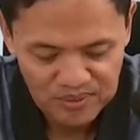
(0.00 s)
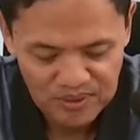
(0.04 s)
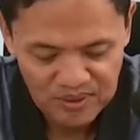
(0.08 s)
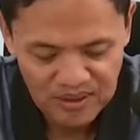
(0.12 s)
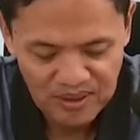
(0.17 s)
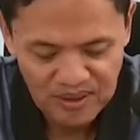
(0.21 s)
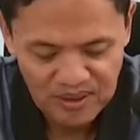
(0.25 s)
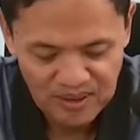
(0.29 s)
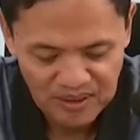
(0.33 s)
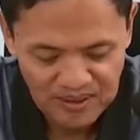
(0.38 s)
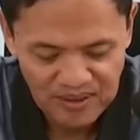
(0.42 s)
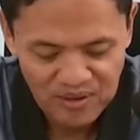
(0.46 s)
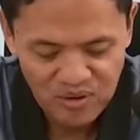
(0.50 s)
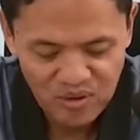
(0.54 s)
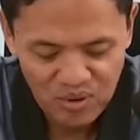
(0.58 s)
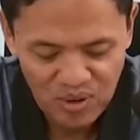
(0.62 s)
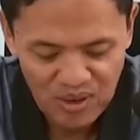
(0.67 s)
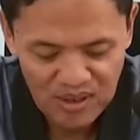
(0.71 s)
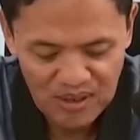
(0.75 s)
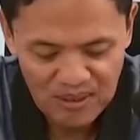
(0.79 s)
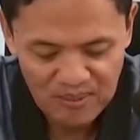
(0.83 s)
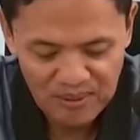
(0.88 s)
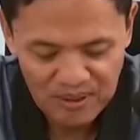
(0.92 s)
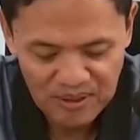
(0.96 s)
Nah ini
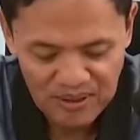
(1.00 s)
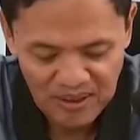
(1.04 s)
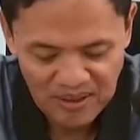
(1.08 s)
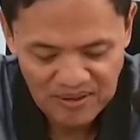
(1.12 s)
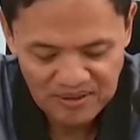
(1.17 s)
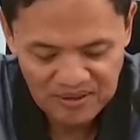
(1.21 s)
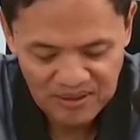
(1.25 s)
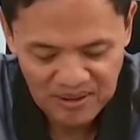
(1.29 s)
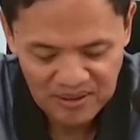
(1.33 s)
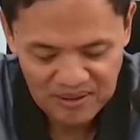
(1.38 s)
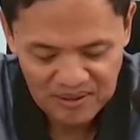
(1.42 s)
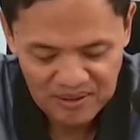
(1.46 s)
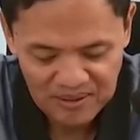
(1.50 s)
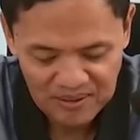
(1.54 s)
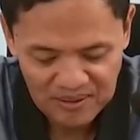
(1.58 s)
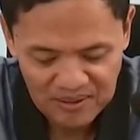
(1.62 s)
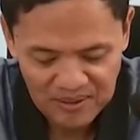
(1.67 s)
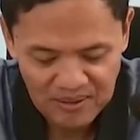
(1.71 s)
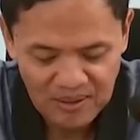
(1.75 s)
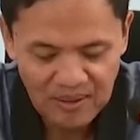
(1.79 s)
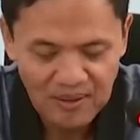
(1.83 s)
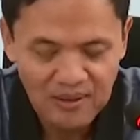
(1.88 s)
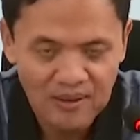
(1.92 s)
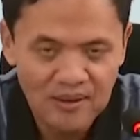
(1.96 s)
juga nggak berdasar,
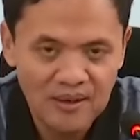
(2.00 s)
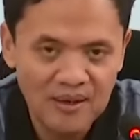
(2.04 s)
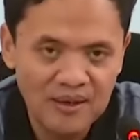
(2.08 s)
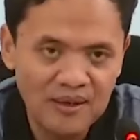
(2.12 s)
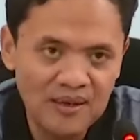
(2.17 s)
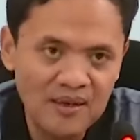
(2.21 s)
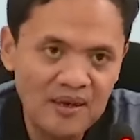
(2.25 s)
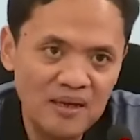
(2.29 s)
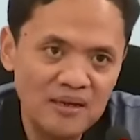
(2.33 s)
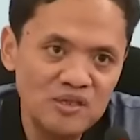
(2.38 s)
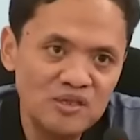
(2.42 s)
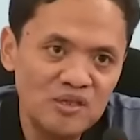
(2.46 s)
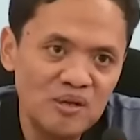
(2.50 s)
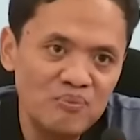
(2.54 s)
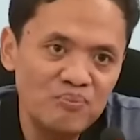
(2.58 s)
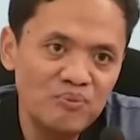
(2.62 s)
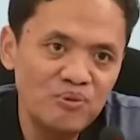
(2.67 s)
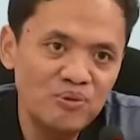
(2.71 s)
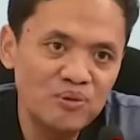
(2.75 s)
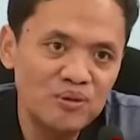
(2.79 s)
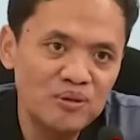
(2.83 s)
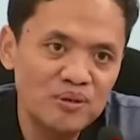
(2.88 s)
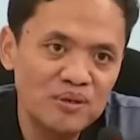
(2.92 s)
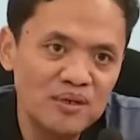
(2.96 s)
ya. karena nggak
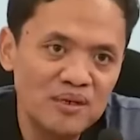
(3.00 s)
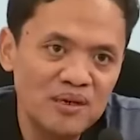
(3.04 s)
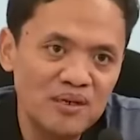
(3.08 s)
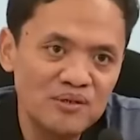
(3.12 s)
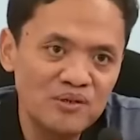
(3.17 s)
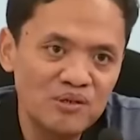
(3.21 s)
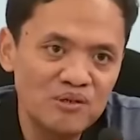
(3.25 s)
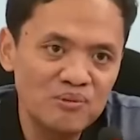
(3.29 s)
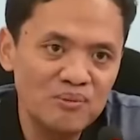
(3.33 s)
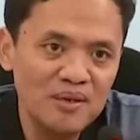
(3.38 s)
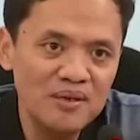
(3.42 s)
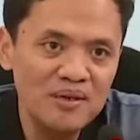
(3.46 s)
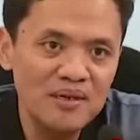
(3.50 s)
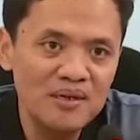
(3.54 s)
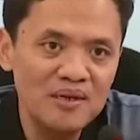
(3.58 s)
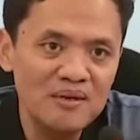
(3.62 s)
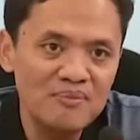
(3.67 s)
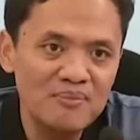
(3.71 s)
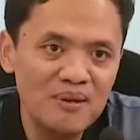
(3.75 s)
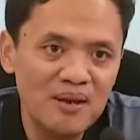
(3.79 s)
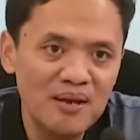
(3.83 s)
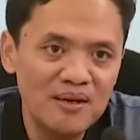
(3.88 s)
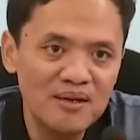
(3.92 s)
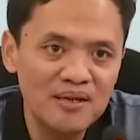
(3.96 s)
disebut di kasus mana
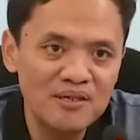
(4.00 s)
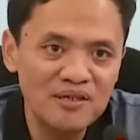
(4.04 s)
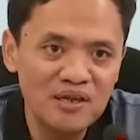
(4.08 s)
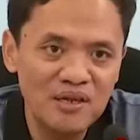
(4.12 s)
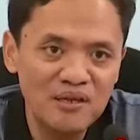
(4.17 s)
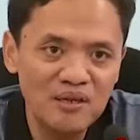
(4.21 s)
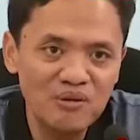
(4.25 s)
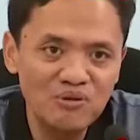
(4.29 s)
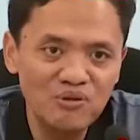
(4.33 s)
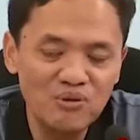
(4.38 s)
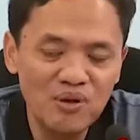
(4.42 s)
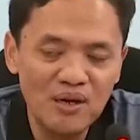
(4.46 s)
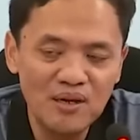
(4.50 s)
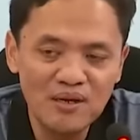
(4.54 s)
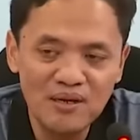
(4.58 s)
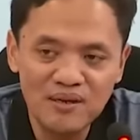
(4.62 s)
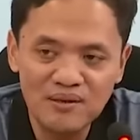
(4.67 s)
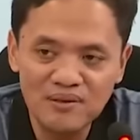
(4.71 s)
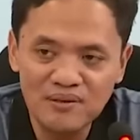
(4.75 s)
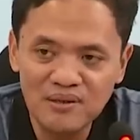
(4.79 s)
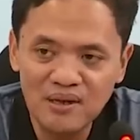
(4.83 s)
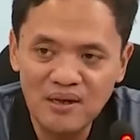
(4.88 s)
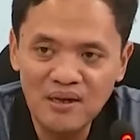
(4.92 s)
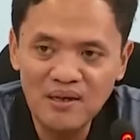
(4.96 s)
kepala desa ini sudah
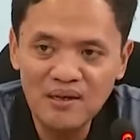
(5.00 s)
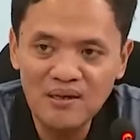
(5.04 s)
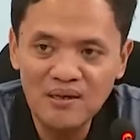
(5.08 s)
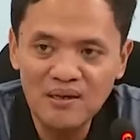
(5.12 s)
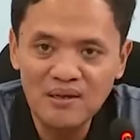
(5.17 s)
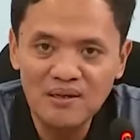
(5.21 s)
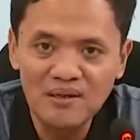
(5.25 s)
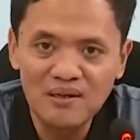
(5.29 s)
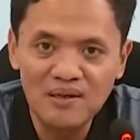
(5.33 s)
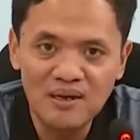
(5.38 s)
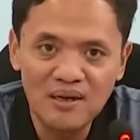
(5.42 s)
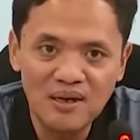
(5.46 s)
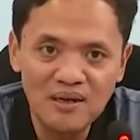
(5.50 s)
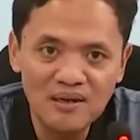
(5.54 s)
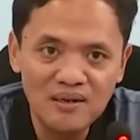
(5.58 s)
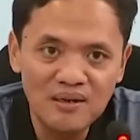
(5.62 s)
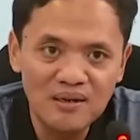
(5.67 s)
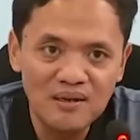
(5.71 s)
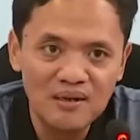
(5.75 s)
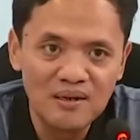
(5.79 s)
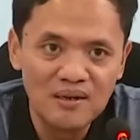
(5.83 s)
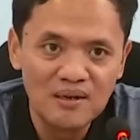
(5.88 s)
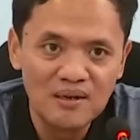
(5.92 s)
kerja, ya kan?